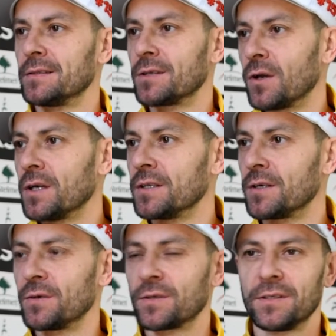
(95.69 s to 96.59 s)
e,
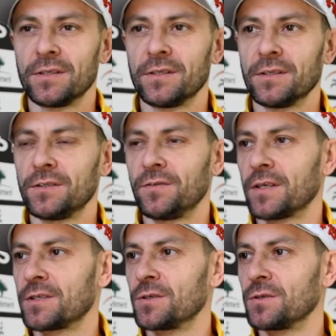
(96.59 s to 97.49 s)
kolejny rok e,
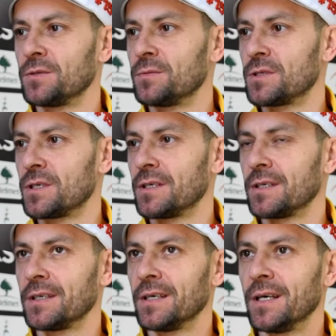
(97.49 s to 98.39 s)
świadczy o tym,
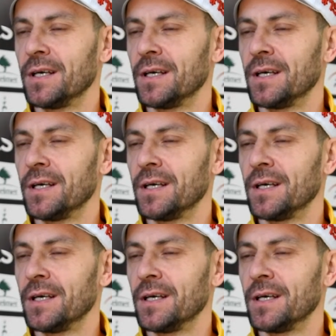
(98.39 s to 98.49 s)
że